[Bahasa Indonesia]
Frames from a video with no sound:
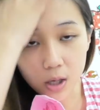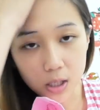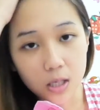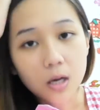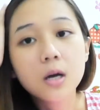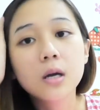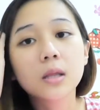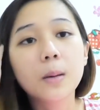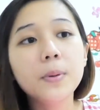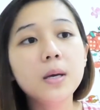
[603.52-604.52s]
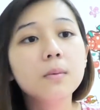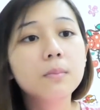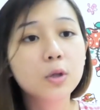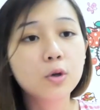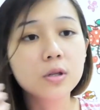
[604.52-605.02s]
lagi tapi
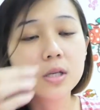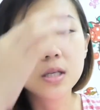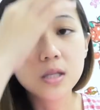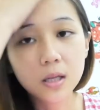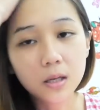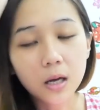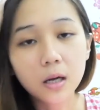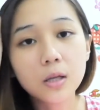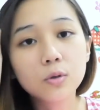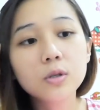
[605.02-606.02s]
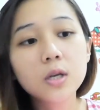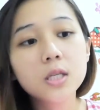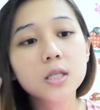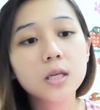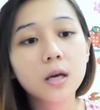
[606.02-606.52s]
menurutnya Sintian karena itu dia
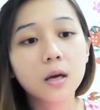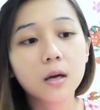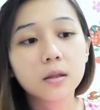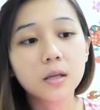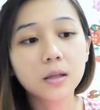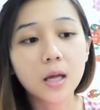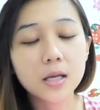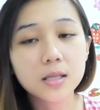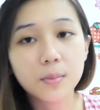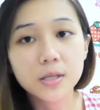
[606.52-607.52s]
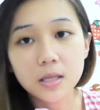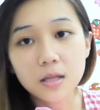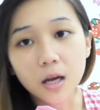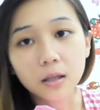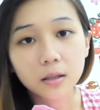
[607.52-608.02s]
jadi kayak tertarik sama
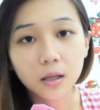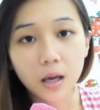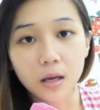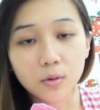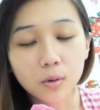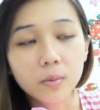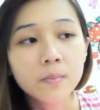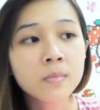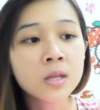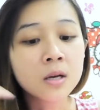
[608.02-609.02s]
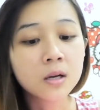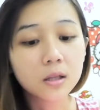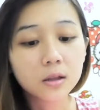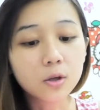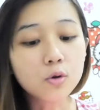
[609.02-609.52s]
Sintian kayak gitu loh
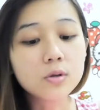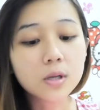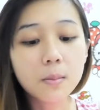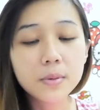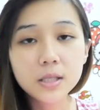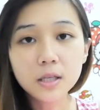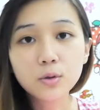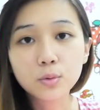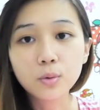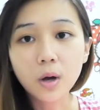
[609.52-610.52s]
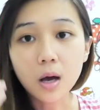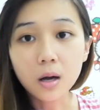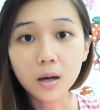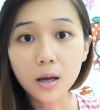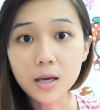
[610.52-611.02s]
Terus abis itu
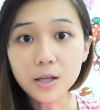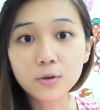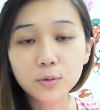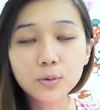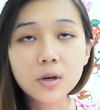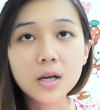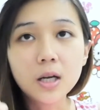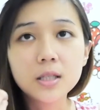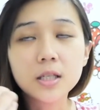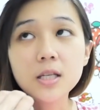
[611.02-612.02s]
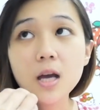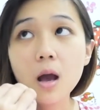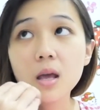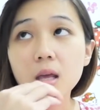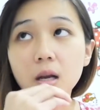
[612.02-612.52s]
karena itu jadi
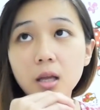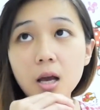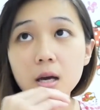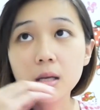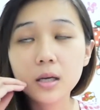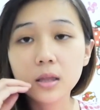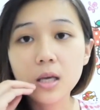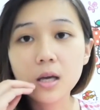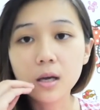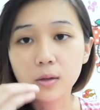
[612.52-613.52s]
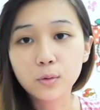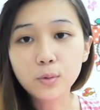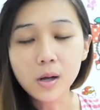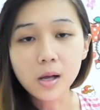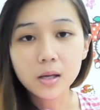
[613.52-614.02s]
akhirnya hari ketiga
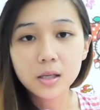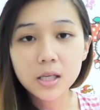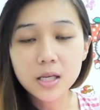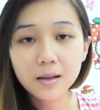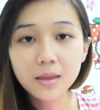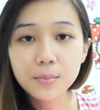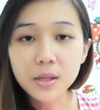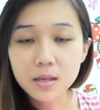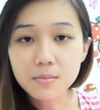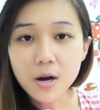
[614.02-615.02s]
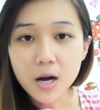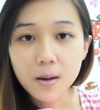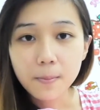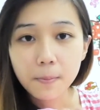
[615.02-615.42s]
itu dia tiba-tiba